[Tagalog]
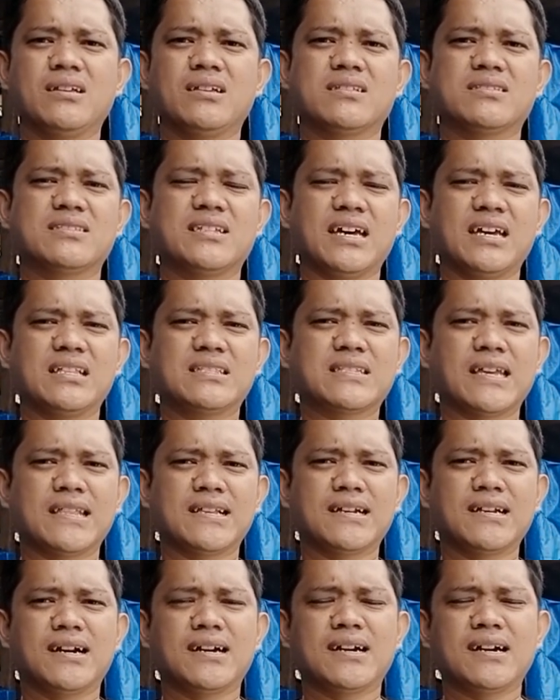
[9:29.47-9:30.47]
dahil
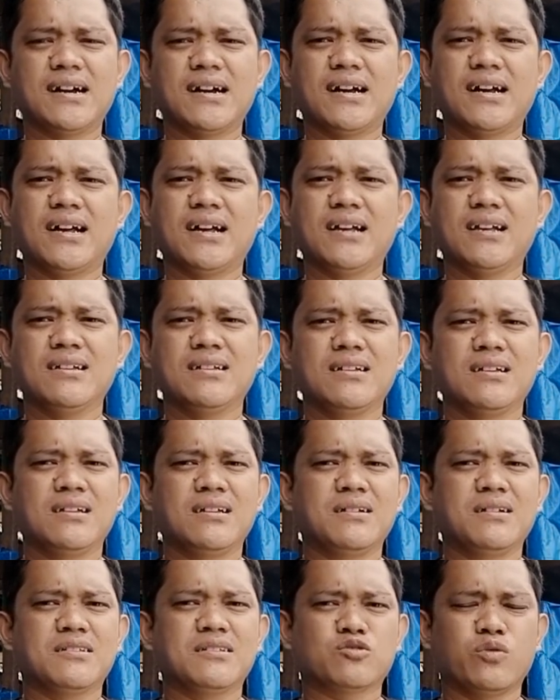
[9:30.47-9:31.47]
talagang uh,
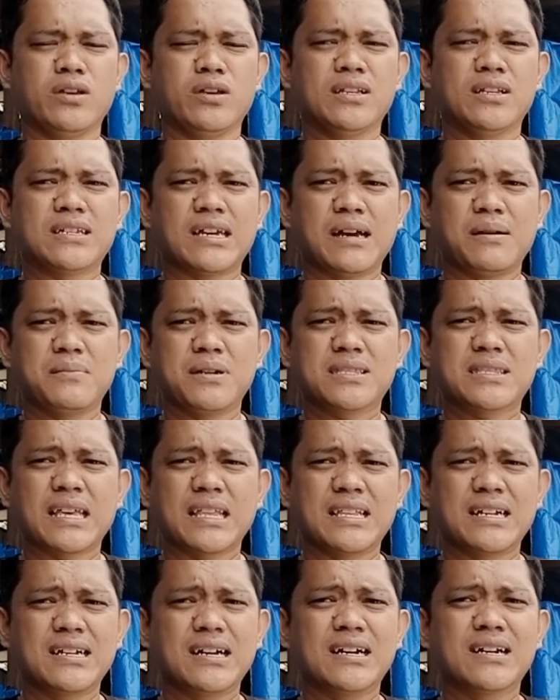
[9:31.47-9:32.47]
tuwing summer
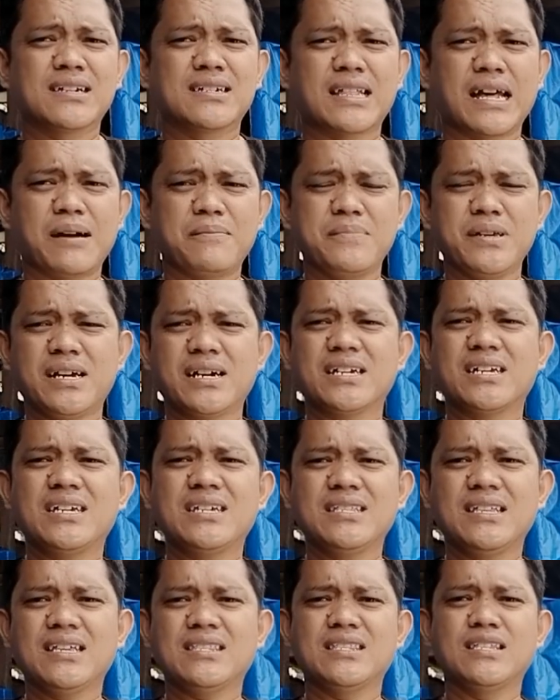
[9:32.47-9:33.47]
talagang grabe ang
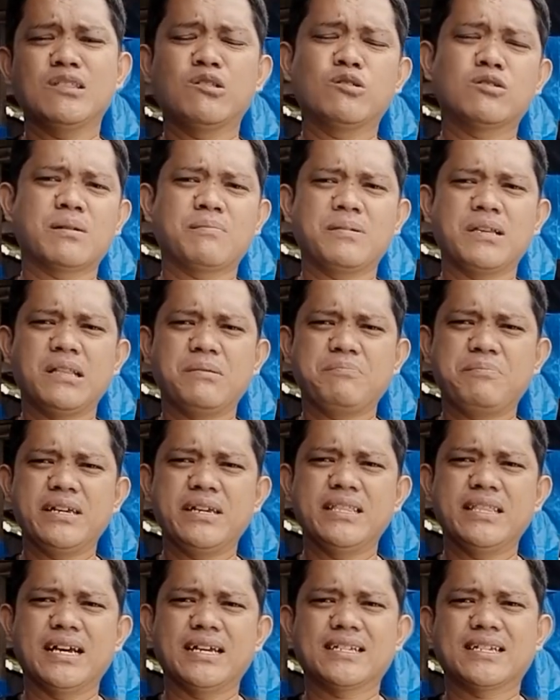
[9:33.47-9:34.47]
init dito sa
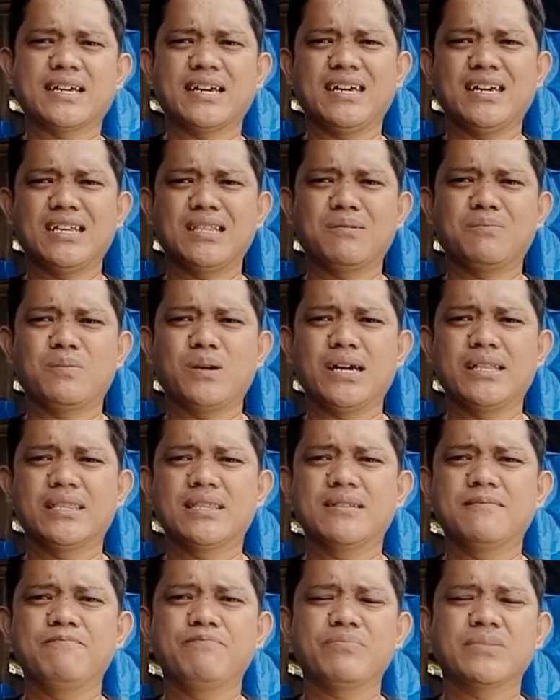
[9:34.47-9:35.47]
Pilipinas kaya
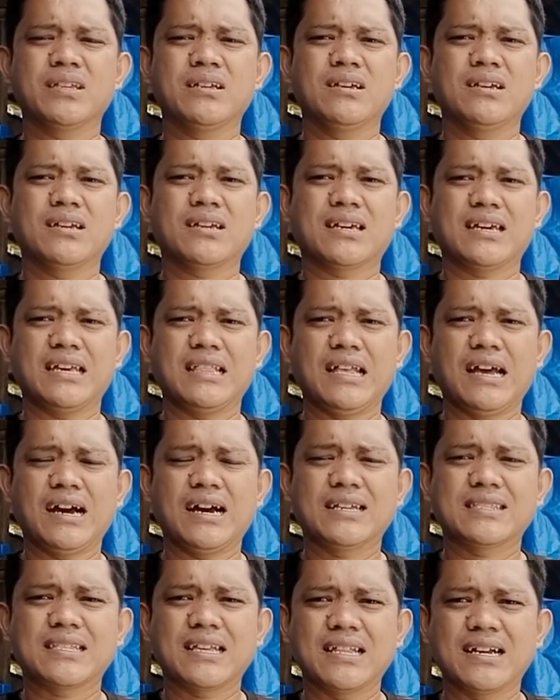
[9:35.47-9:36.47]
naman
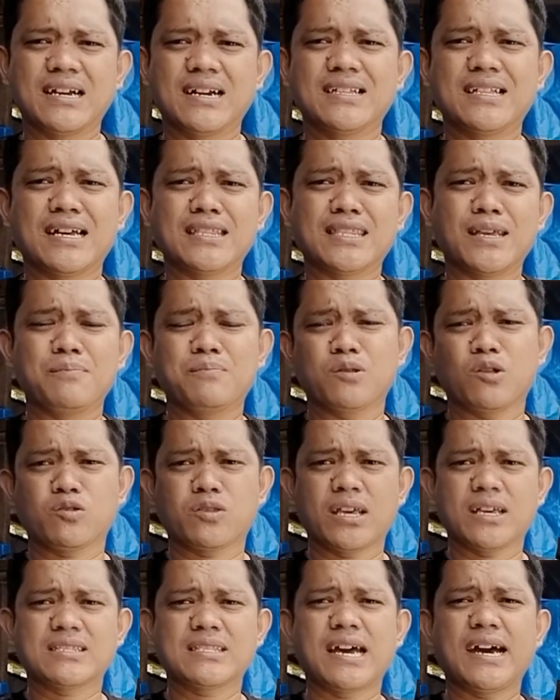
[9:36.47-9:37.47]
kailangan talaga natin
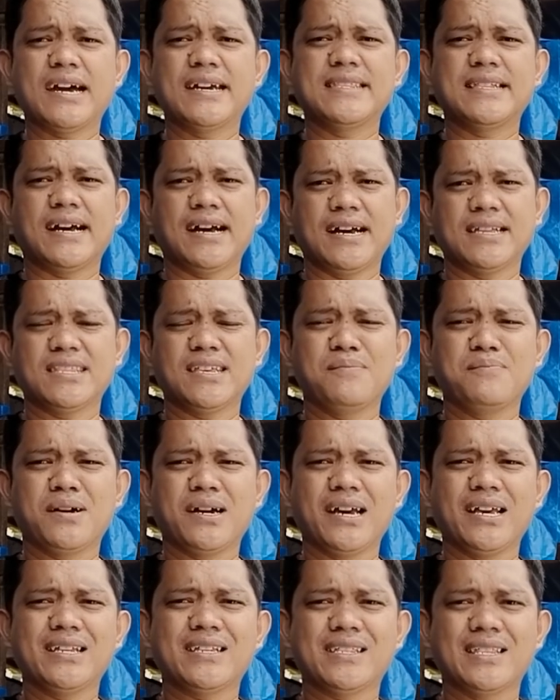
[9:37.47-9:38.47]
protektahan ang ating
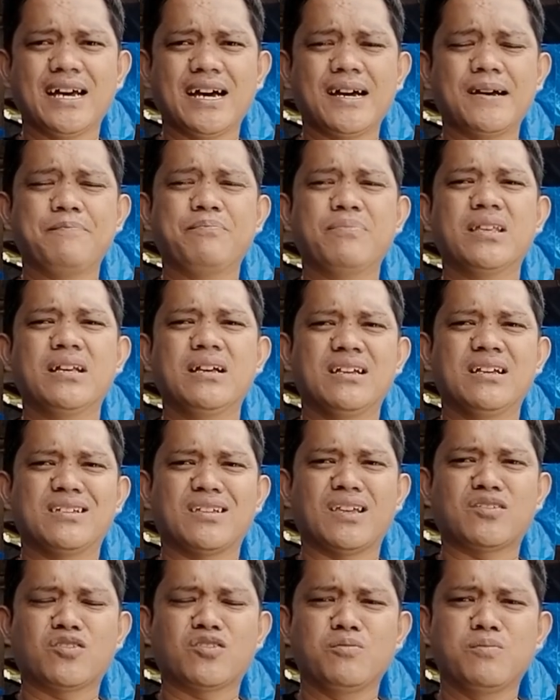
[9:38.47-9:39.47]
mga isda
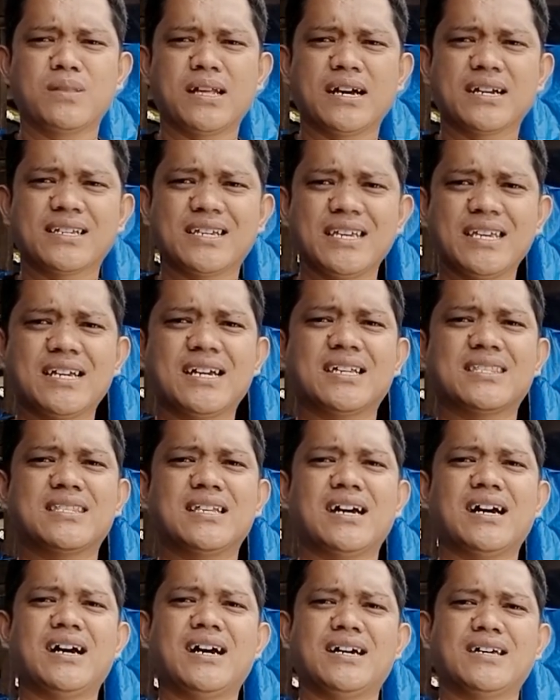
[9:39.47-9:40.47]
sa sobrang sikat
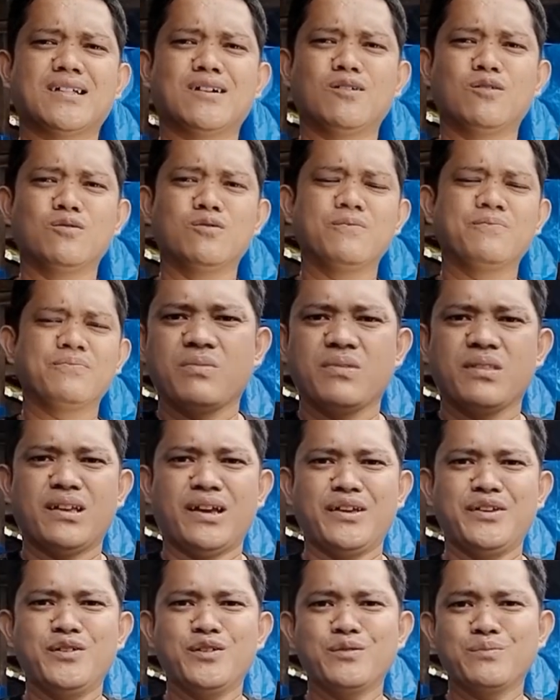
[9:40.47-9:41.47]
ng araw.
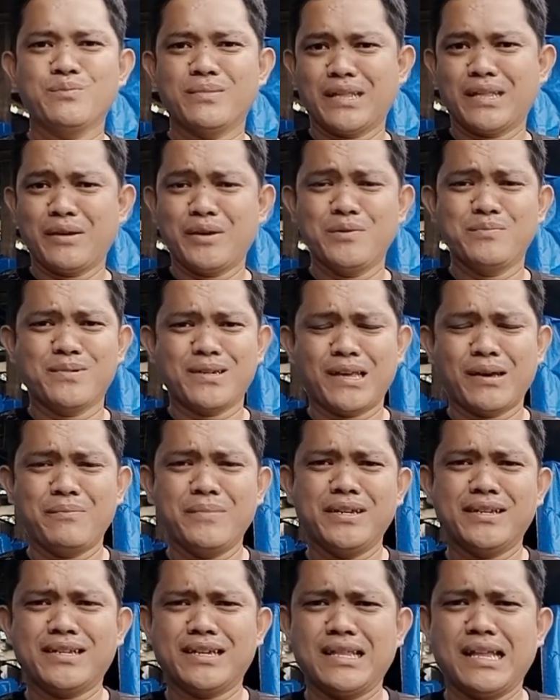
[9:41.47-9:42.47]
Ayun, maraming
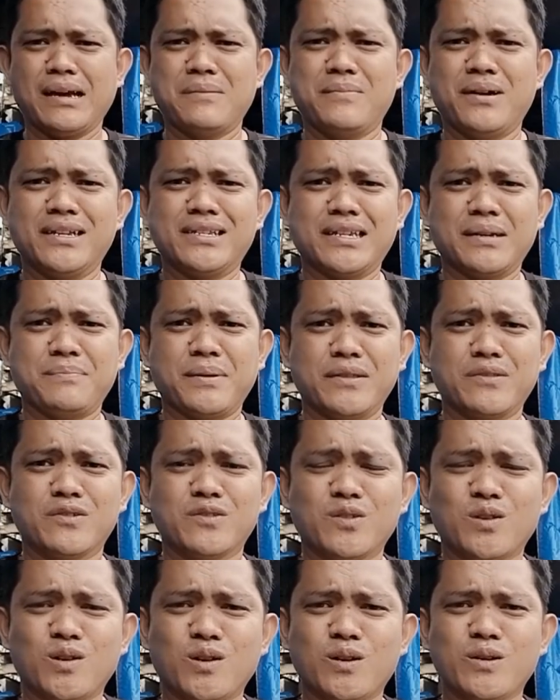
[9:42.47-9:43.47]
maraming salamat sa
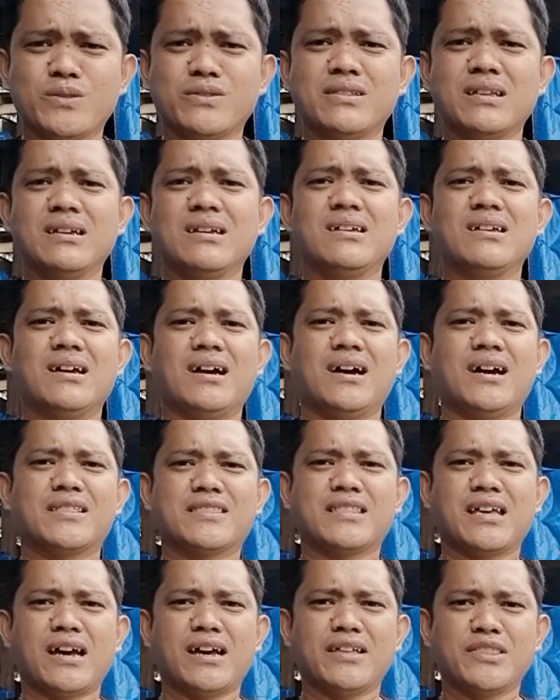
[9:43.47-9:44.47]
panonood at
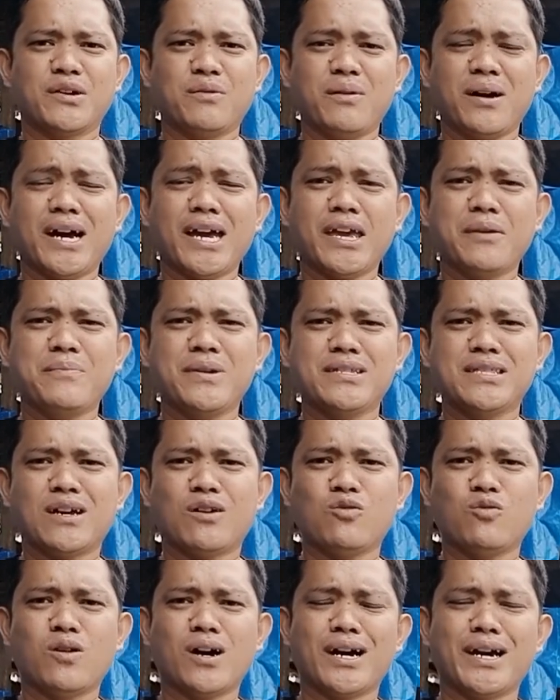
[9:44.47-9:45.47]
uh, nawa ay may
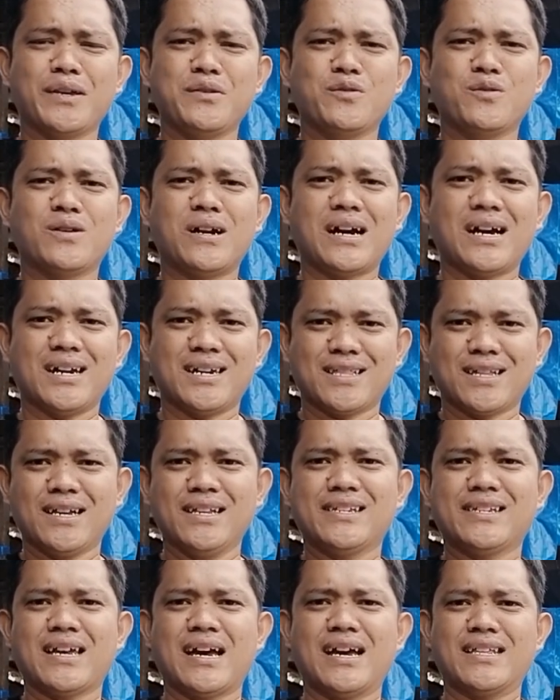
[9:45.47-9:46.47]
nakuha kayong
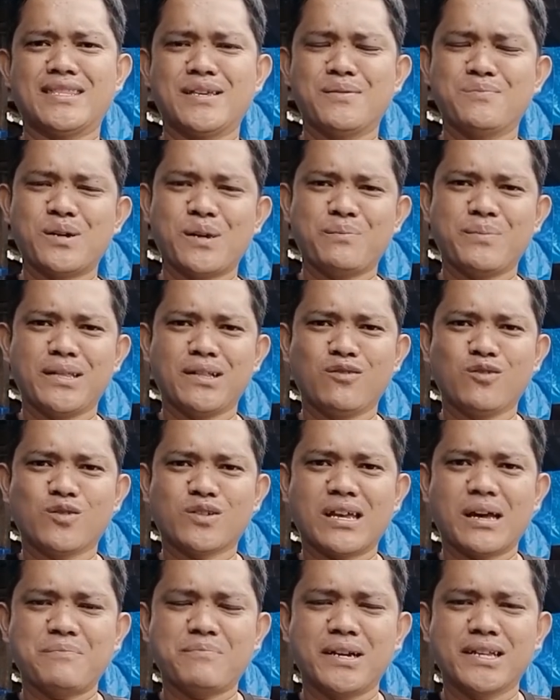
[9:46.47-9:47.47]
aral sa ating mga
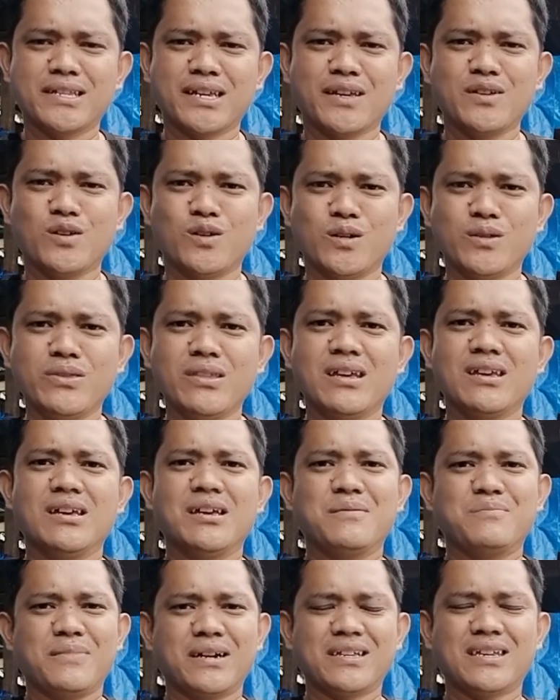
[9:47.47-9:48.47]
pinag-usapan ngayon.
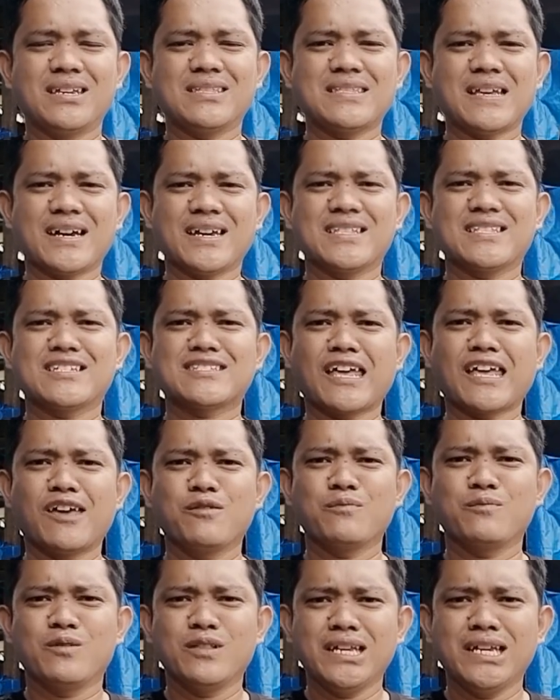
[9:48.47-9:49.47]
Magkita-kita
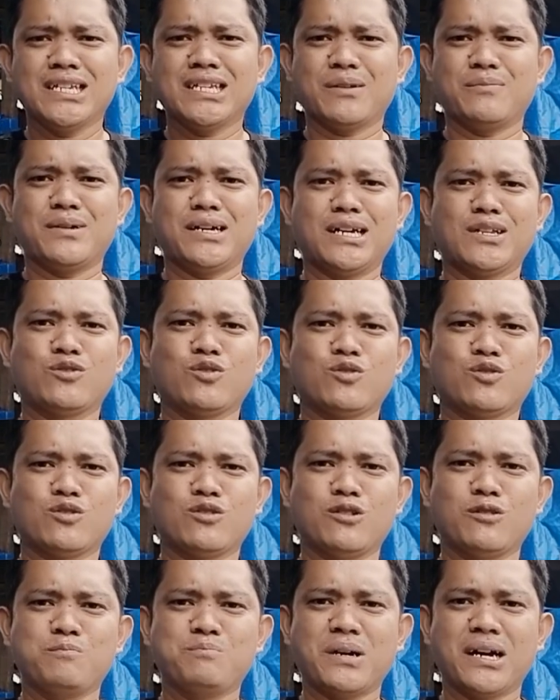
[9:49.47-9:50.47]
tayo muli sa mga
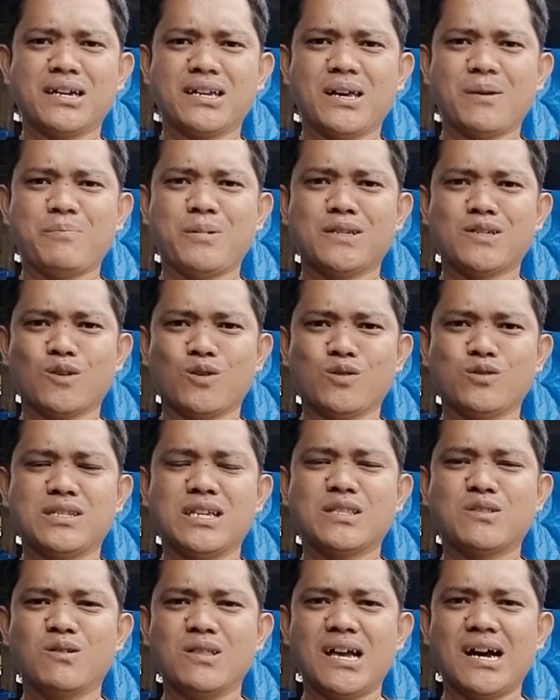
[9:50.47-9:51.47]
susunod pang episode
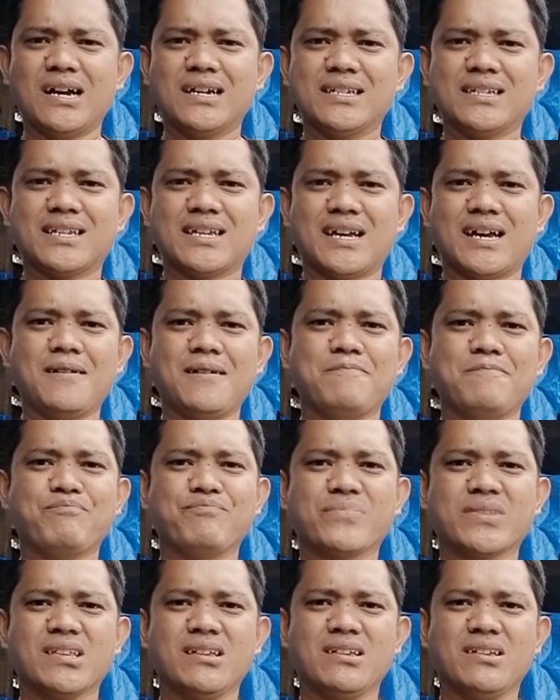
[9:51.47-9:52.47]
dito lang sa
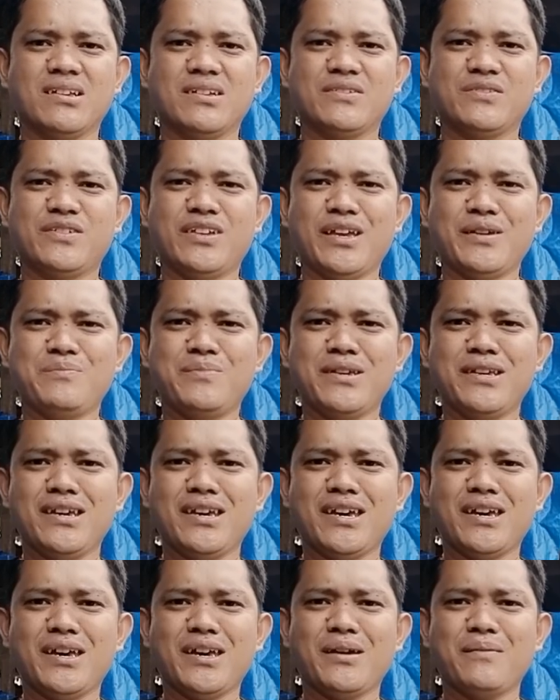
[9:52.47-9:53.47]

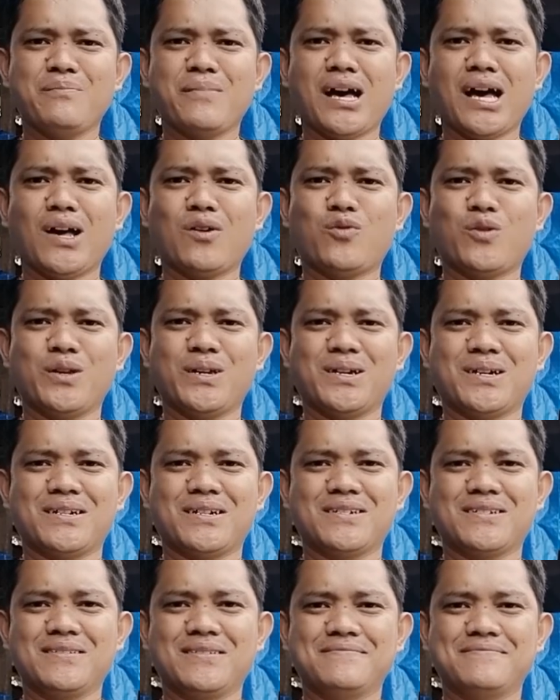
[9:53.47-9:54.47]
JBM
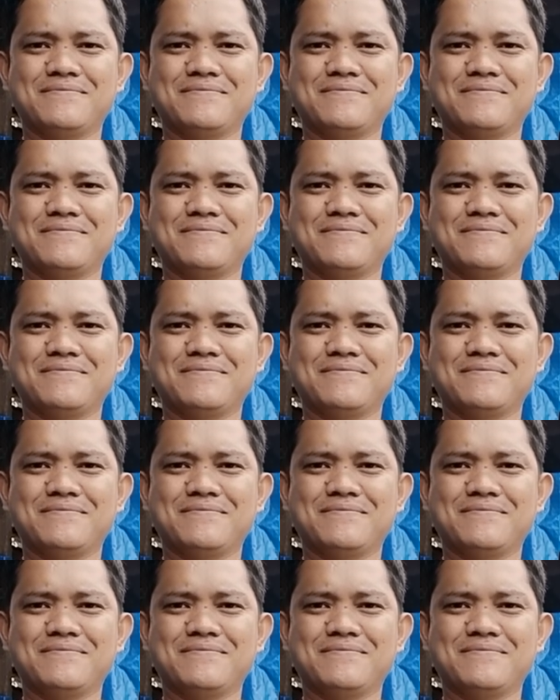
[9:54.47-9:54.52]
Aquayard.